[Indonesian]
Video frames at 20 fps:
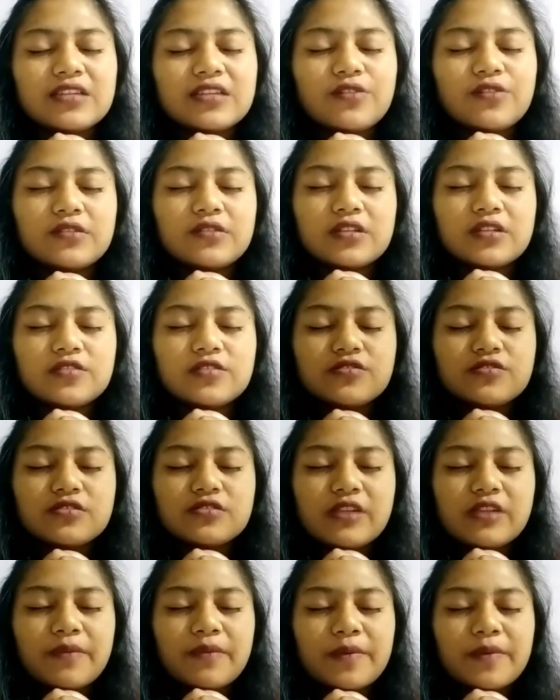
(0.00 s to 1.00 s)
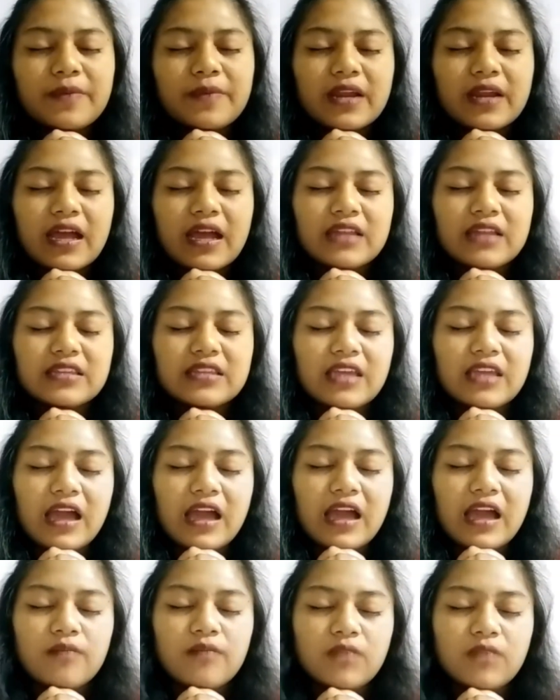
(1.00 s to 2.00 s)
Tuhan Yesus yang memberkati
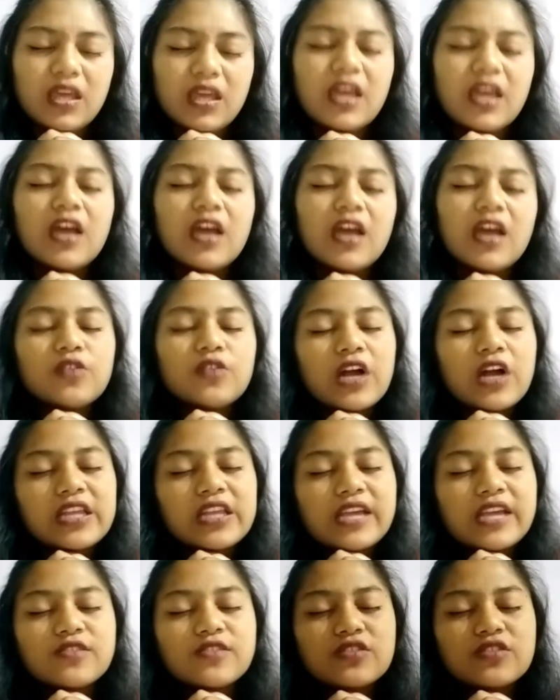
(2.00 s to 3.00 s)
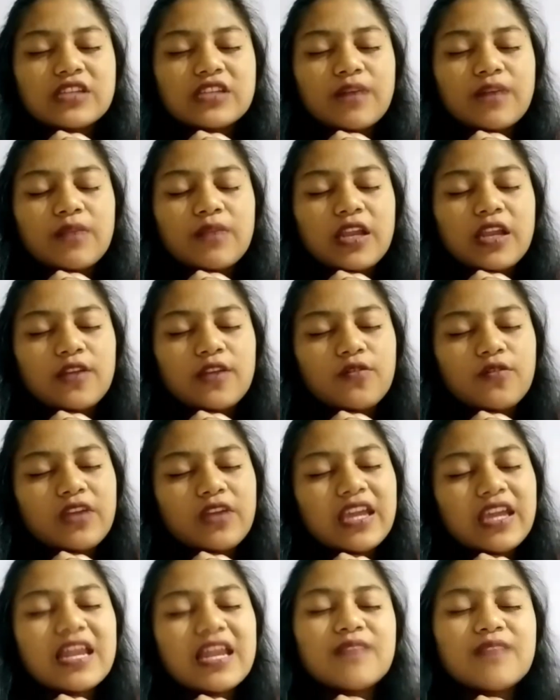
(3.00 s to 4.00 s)
kami, Tuhan Yesus yang
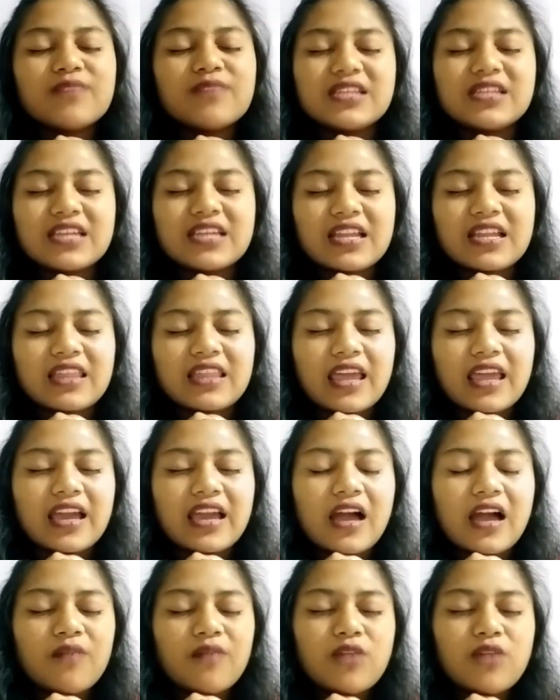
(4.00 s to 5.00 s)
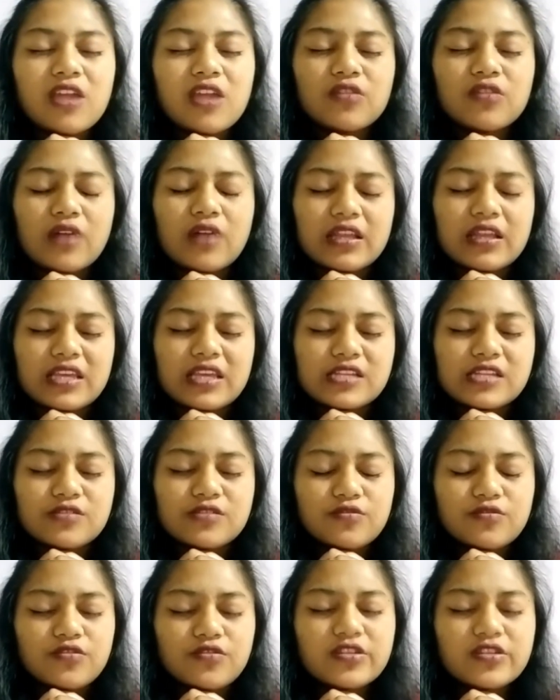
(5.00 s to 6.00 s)
melindungi dan menyertai kami ya Tuhan
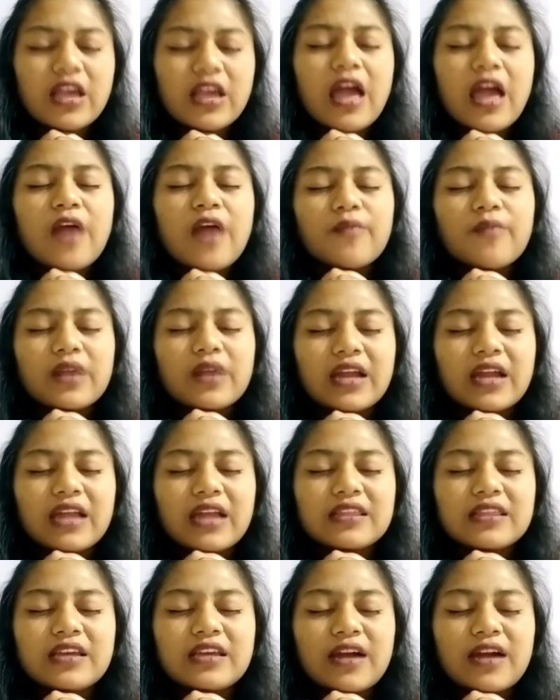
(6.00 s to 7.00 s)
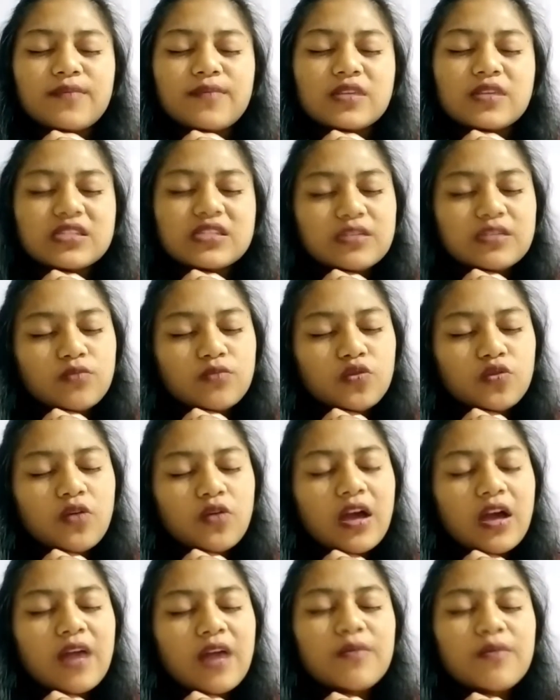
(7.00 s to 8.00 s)
Yesus. Berkati kami
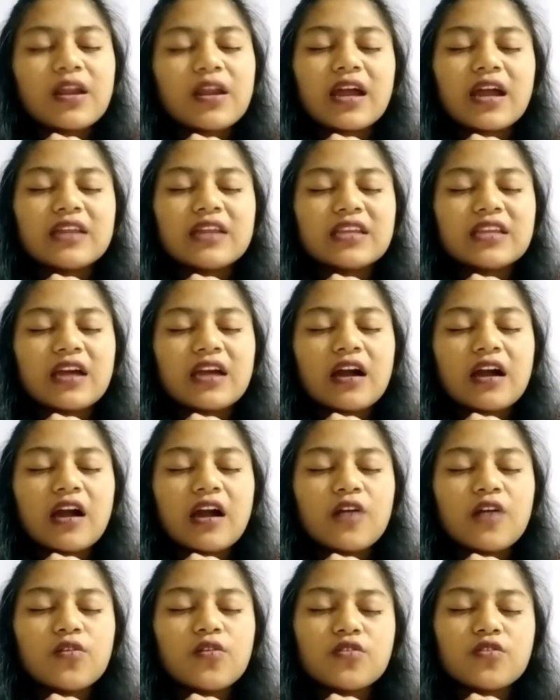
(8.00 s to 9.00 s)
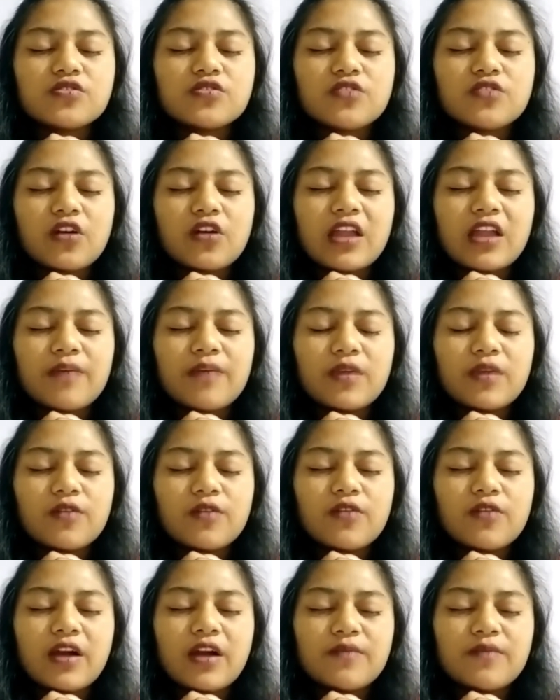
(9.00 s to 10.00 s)
semua, berkati kakak guru sekolah
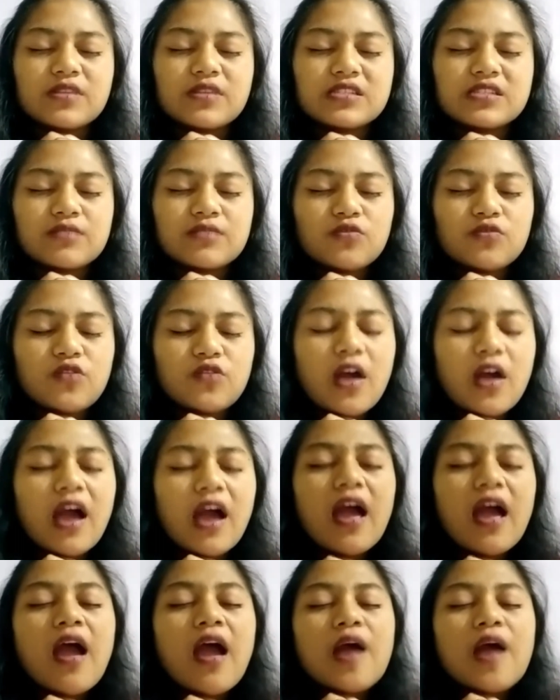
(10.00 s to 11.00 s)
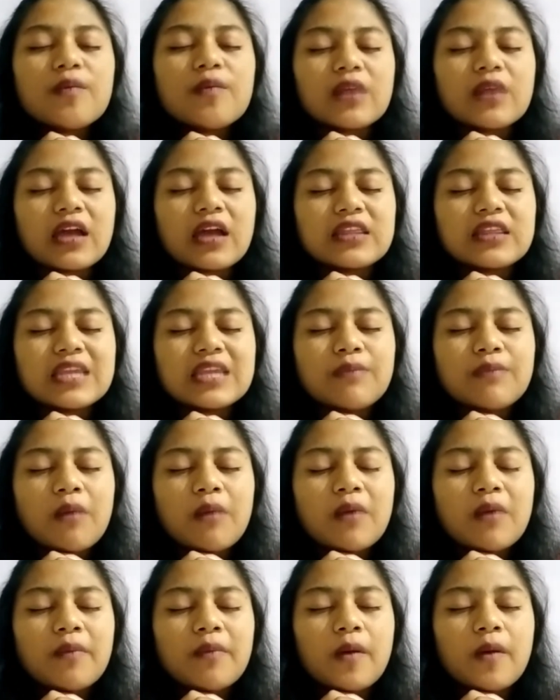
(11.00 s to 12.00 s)
minggu kami semua, berkati
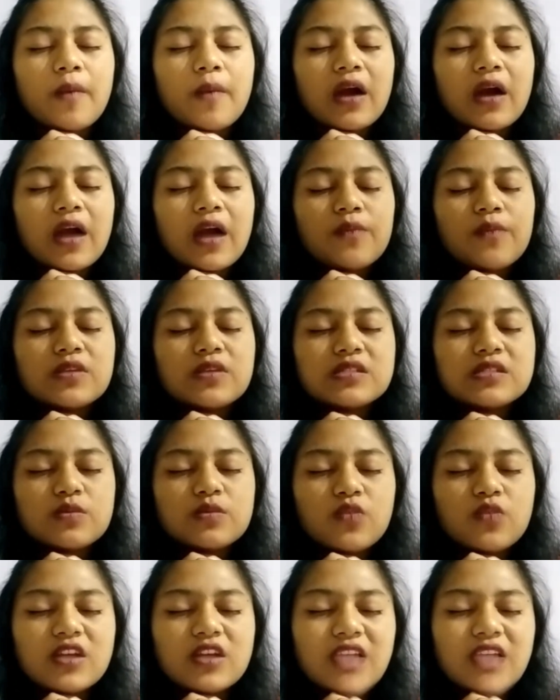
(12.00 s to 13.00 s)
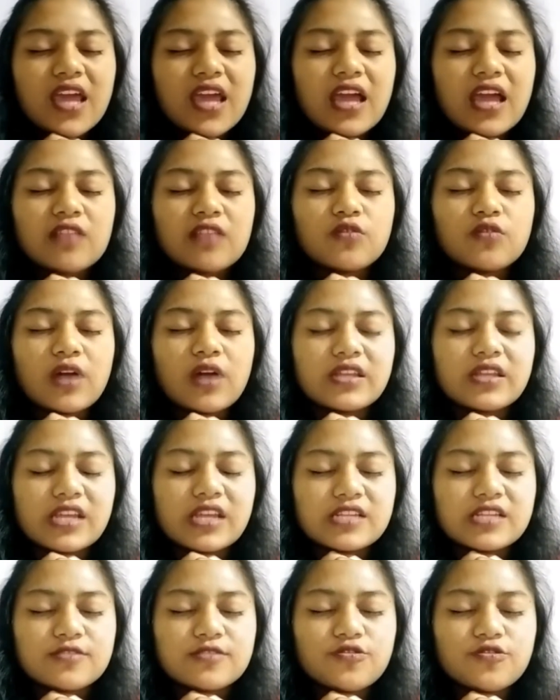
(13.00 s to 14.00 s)
mama papa kami semuanya ya Tuhan
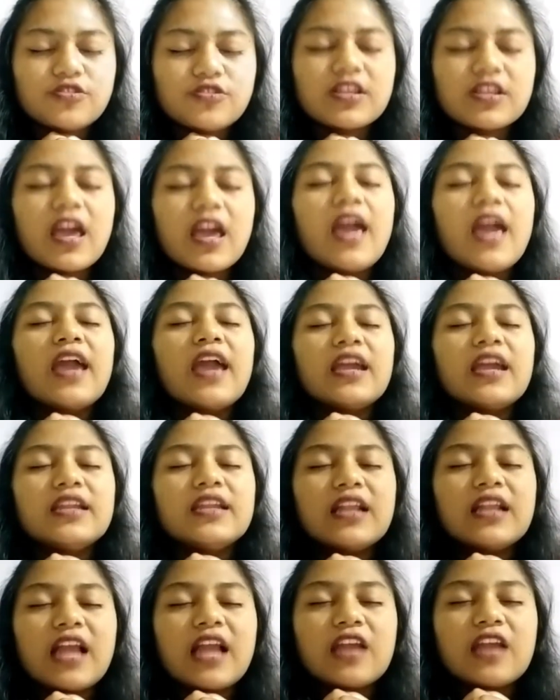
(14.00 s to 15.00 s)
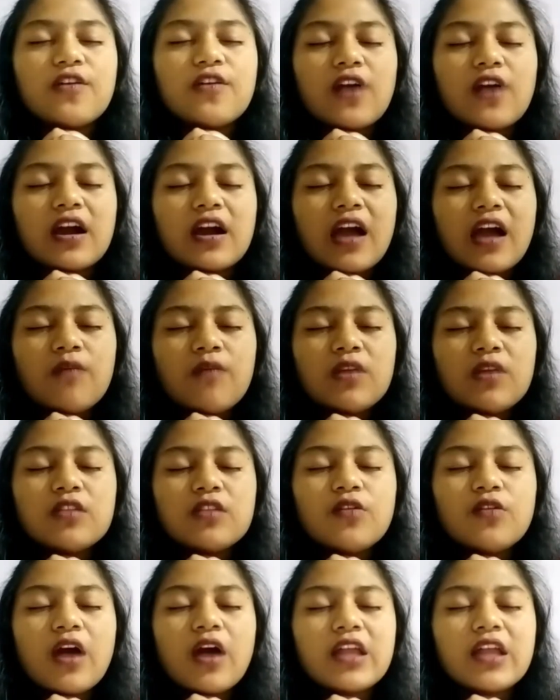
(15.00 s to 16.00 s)
Yesus. Inilah doa kami
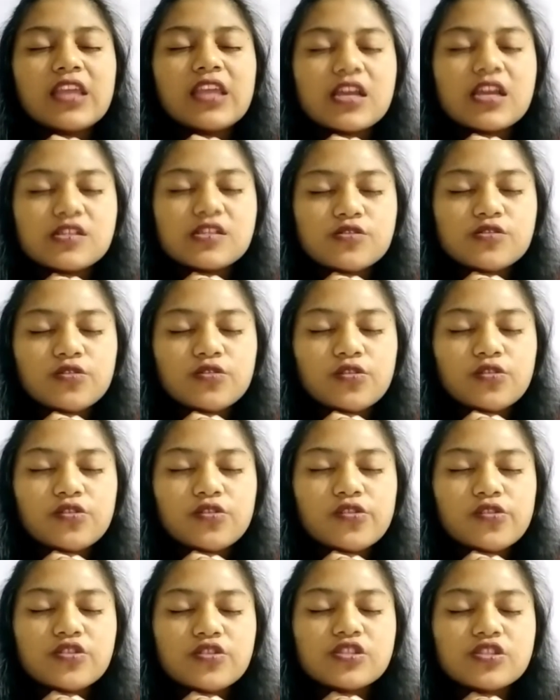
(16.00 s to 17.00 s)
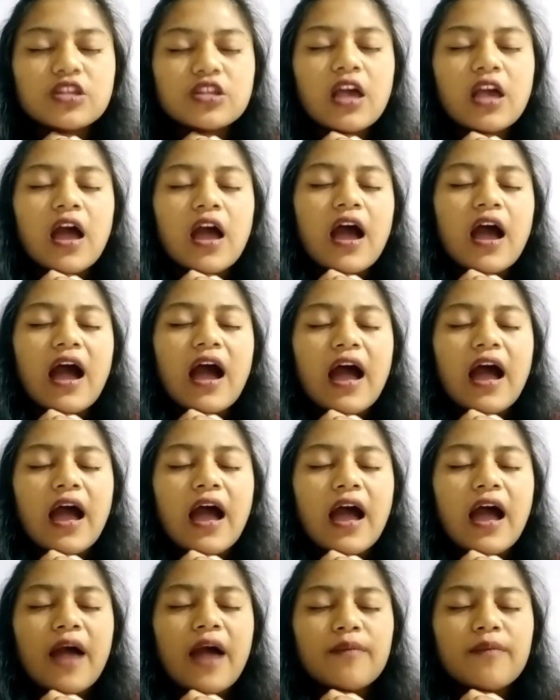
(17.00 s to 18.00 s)
Tuhan Yesus.
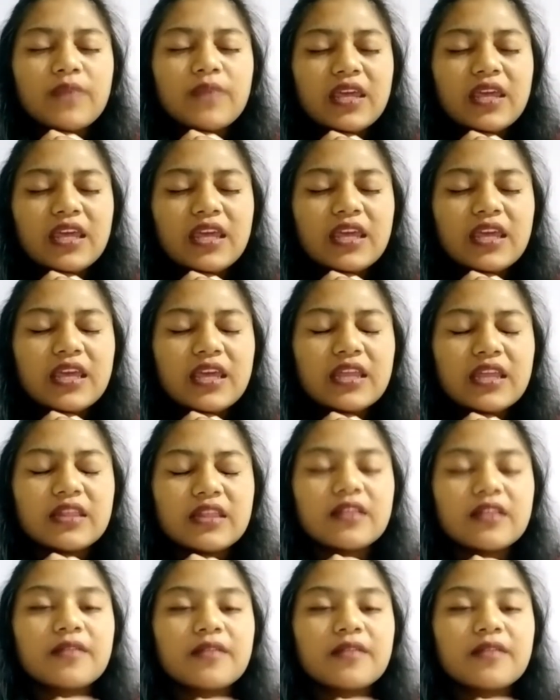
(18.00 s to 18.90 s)
Amin.